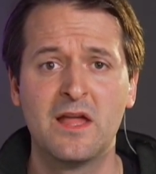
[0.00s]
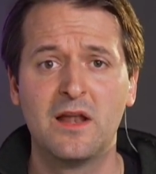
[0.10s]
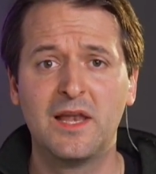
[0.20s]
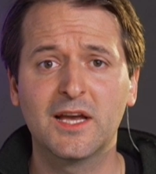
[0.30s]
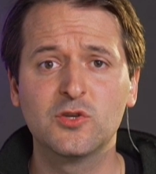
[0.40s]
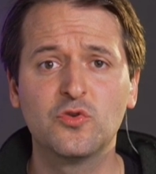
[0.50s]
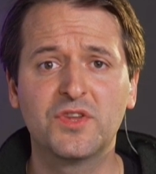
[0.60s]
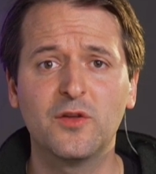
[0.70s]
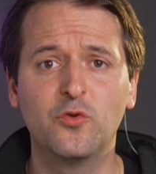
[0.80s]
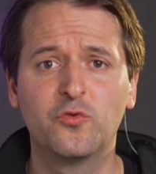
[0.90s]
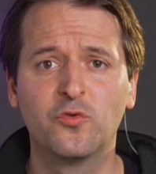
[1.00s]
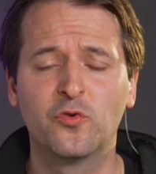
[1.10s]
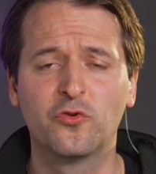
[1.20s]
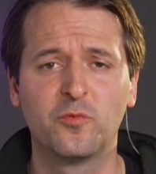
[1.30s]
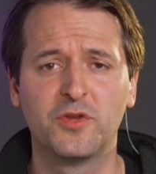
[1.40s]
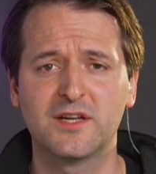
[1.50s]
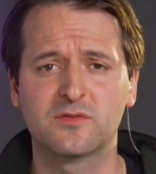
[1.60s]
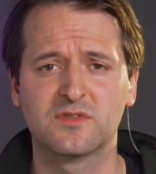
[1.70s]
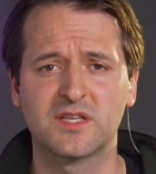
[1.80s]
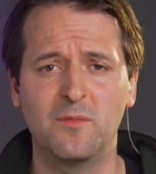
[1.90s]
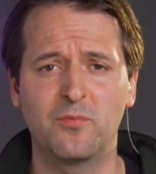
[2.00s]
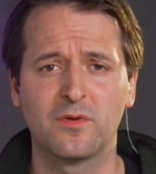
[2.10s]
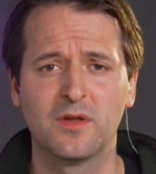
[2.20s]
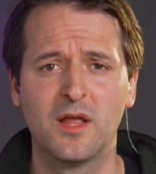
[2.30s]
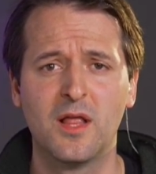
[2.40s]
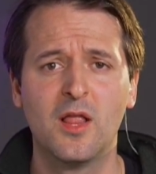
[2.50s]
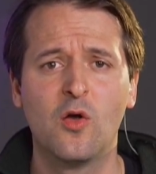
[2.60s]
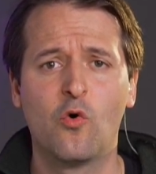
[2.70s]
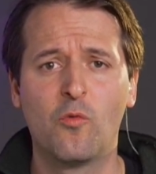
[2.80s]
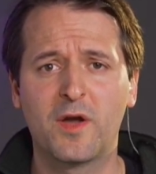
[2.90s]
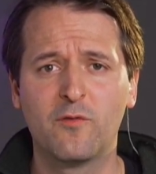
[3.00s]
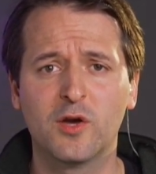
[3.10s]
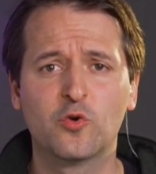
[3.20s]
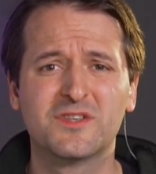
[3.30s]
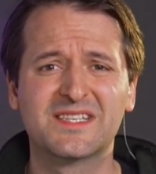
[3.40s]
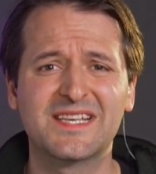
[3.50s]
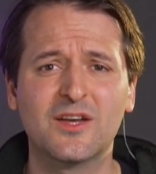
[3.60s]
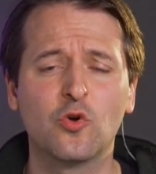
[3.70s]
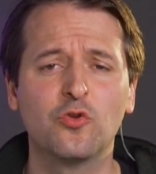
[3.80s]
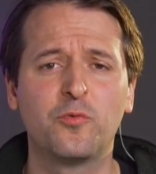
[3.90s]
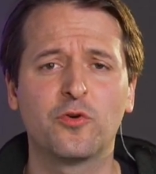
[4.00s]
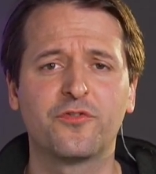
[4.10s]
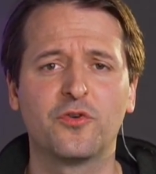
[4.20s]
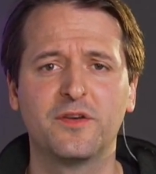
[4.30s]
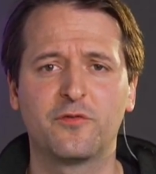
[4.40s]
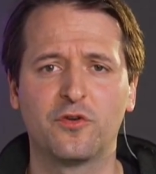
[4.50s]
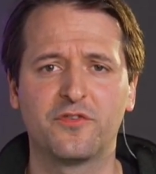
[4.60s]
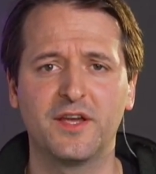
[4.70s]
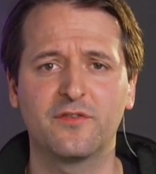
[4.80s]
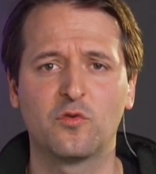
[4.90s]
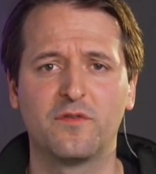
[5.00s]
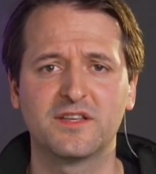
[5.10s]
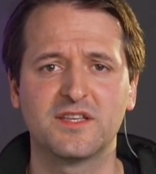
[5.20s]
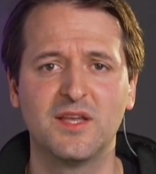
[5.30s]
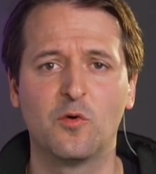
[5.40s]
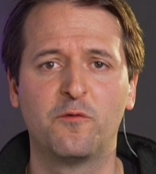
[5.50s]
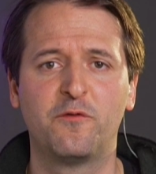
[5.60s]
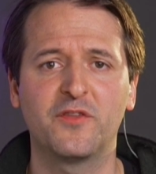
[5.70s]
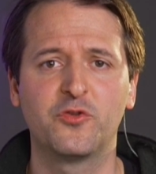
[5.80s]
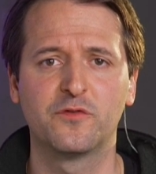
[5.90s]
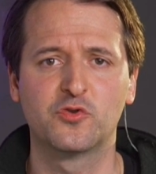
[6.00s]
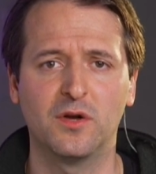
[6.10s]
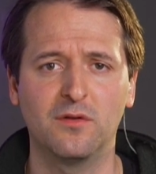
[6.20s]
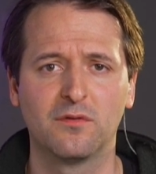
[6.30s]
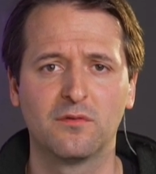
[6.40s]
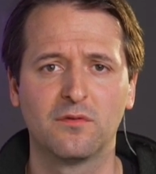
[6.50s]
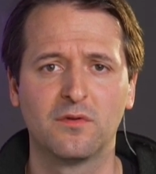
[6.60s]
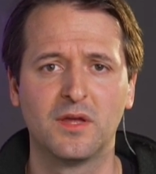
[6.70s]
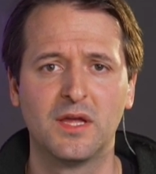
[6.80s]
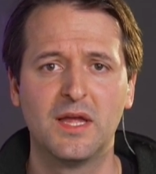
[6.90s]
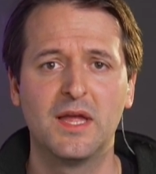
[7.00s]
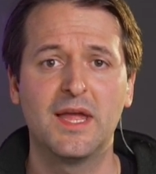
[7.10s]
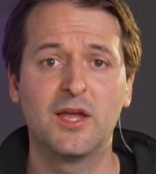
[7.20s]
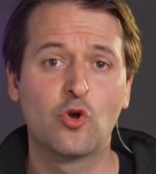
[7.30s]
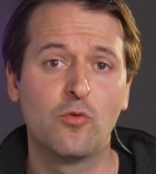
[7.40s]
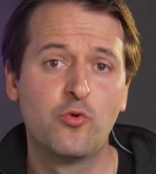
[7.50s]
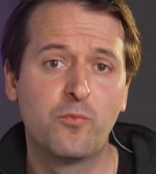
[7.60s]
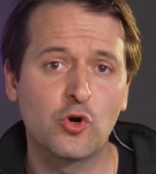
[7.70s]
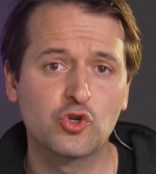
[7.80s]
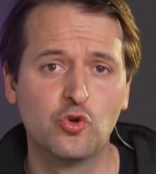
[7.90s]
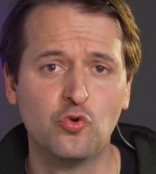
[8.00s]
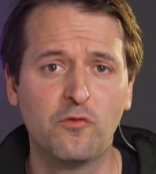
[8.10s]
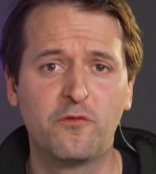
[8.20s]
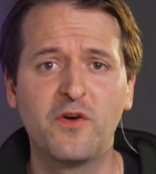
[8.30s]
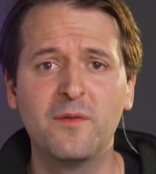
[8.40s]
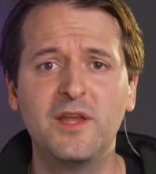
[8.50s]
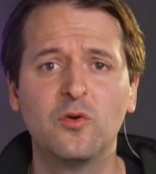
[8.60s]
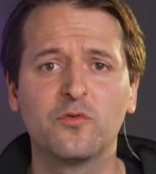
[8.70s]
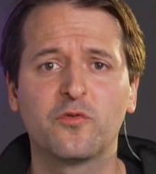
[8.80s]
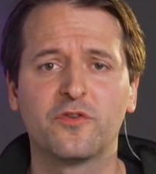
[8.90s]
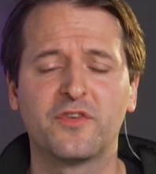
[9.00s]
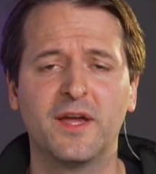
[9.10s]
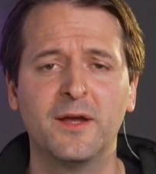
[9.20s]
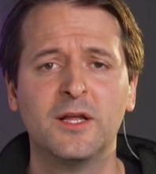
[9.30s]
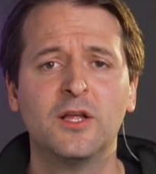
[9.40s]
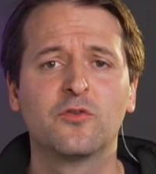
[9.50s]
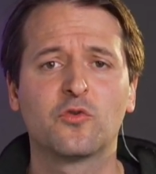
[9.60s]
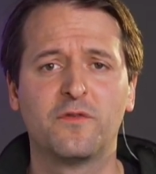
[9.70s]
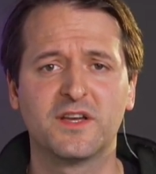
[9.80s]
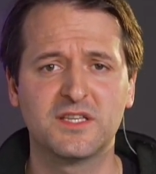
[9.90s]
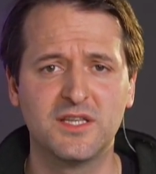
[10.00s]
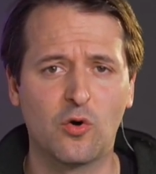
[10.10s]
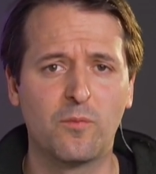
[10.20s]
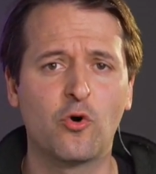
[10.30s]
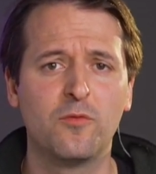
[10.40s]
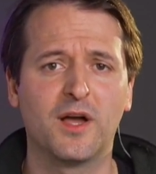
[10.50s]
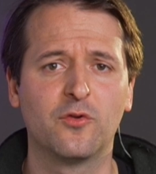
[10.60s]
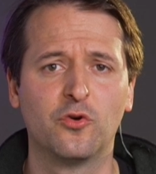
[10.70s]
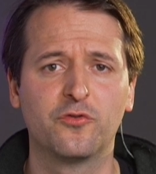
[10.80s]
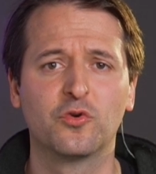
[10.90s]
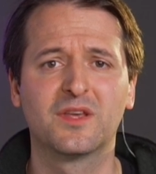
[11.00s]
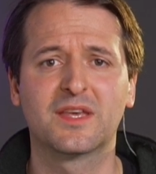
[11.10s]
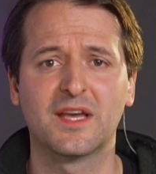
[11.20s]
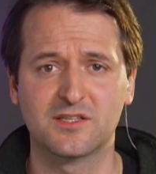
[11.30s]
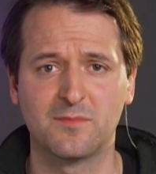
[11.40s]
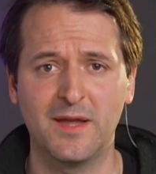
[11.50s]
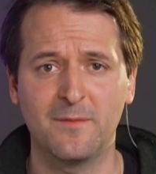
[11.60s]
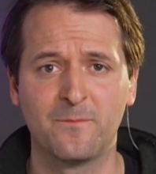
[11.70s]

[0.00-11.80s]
Les résultats de, ce modèle sont simples. On prévoit que 50% des Français seront vaccinés au 29 juin et que plus proche de nous, 20 millions de Français seront vaccinés en première dose au 15 mai.